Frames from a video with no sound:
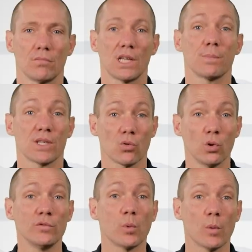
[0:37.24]
Espace
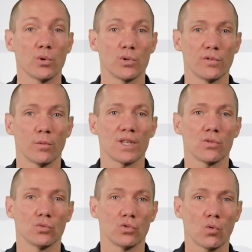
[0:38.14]
Drone vous propose une
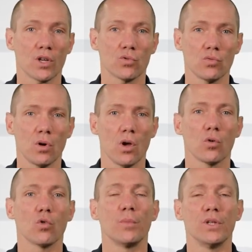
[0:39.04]
formation de trois jours
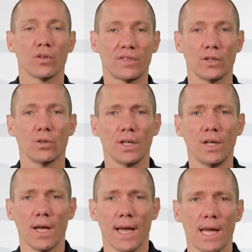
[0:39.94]
combinant
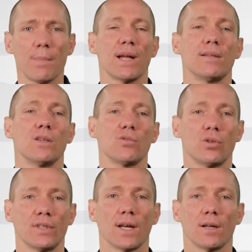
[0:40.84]
théorie et pratique sur
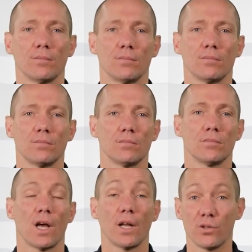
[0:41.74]
le terrain.
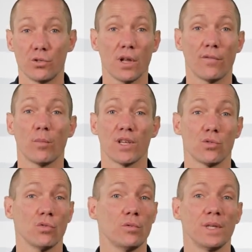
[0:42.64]
À l'issue de la
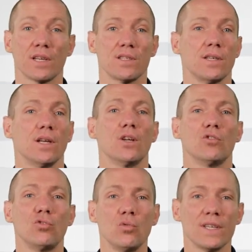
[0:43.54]
formation, vous maîtrisez
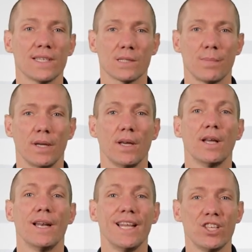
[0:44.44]
tous les aspects
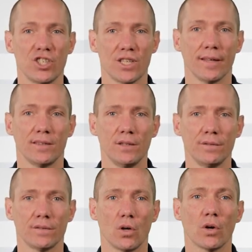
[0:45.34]

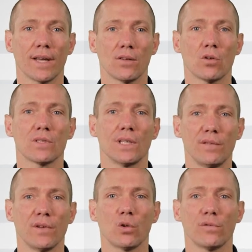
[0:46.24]
législatifs encadrant ces
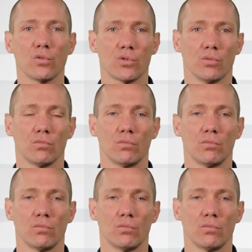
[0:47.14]
différentes fonctions,